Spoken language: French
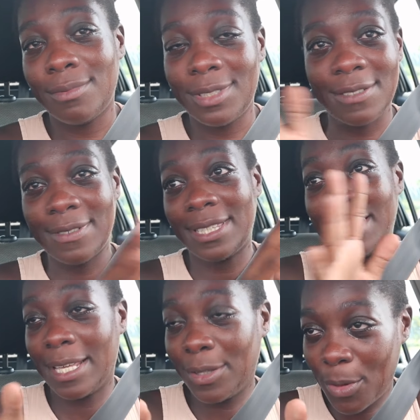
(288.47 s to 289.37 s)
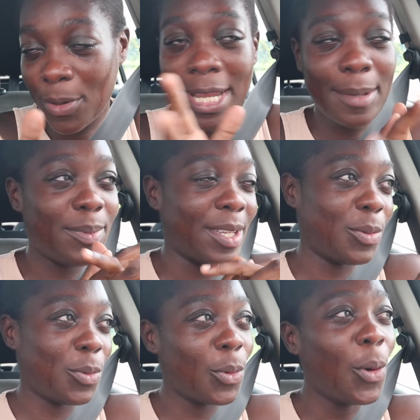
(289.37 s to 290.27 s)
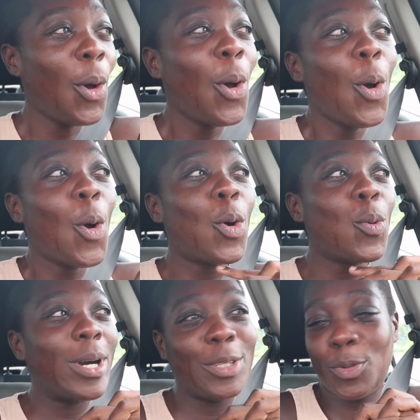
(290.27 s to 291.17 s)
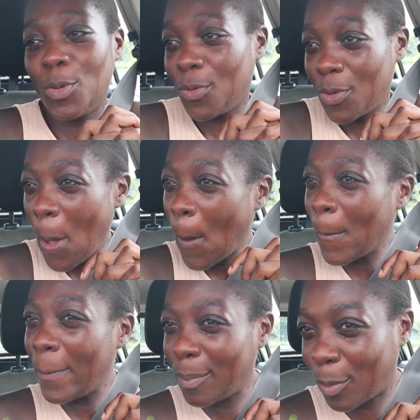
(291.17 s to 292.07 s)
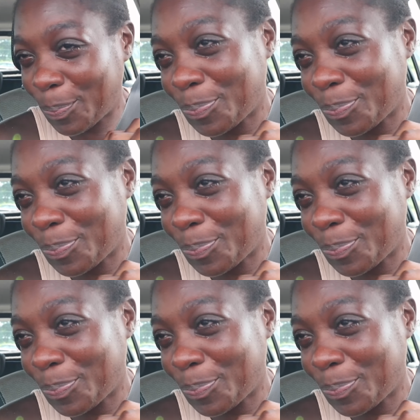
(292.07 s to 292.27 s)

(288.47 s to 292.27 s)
j'ai 21 ans là bientôt, au mois de novembre, mais bon,